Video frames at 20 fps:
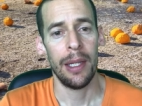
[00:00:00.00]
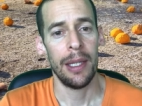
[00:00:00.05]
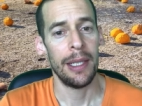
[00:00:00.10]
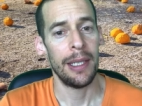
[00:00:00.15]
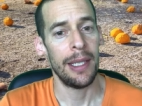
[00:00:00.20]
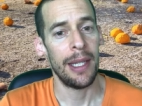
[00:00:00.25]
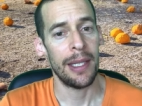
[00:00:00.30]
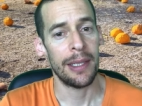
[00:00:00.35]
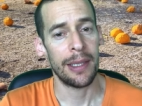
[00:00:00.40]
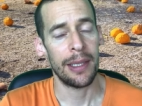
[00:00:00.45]

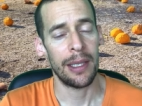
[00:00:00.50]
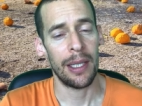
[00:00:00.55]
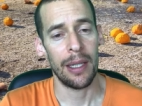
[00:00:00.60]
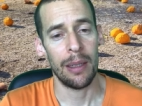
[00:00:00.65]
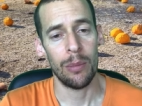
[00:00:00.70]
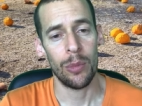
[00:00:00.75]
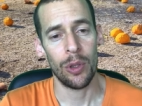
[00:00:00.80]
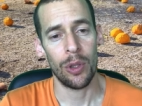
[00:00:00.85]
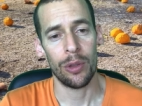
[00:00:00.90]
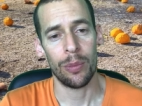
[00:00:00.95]
y es que
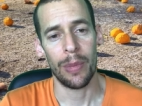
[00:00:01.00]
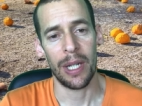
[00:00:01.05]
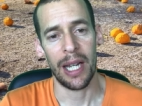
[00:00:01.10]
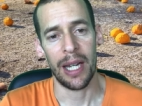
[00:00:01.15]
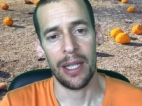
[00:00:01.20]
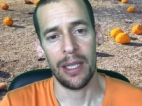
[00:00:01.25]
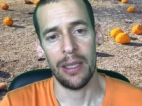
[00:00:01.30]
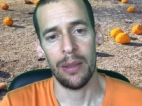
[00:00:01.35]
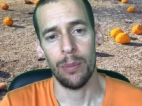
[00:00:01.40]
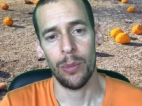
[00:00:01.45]
tenemos los
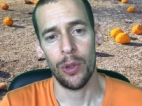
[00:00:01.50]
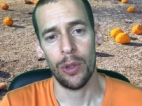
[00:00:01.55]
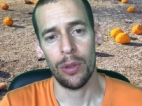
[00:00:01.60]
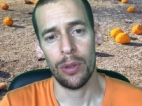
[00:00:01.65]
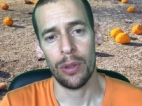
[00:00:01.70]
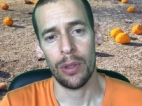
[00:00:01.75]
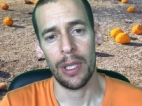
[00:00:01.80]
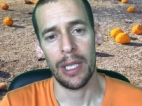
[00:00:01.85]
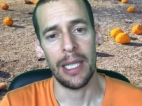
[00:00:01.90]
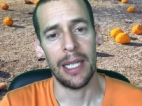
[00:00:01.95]

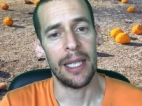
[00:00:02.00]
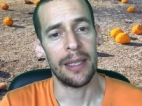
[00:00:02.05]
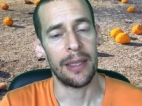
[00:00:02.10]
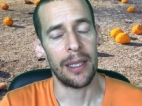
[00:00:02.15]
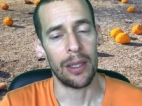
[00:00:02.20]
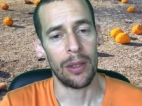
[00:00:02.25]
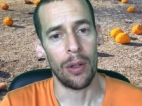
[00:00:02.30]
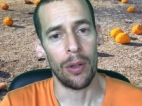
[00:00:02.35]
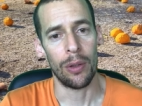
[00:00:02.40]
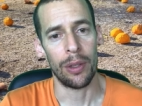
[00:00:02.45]
mecanismos y la
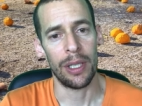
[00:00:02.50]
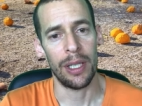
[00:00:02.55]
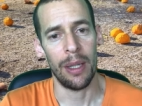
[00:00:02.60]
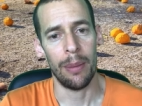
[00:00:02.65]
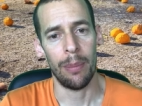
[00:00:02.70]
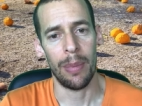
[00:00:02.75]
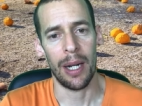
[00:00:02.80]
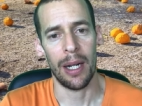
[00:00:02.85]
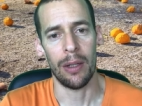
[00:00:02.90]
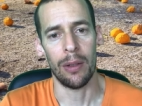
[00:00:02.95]

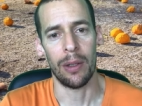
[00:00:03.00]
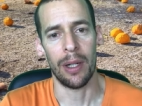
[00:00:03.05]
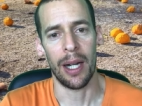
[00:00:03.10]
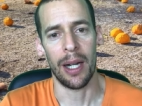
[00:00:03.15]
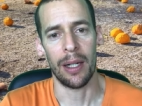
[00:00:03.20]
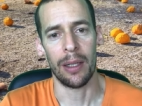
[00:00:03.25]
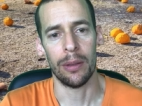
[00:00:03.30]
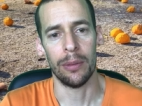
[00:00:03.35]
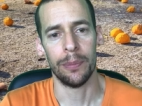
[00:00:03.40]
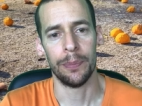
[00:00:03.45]
tecnología para
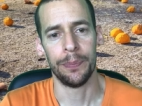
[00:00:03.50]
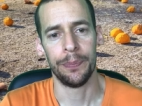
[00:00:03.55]
lograrlo.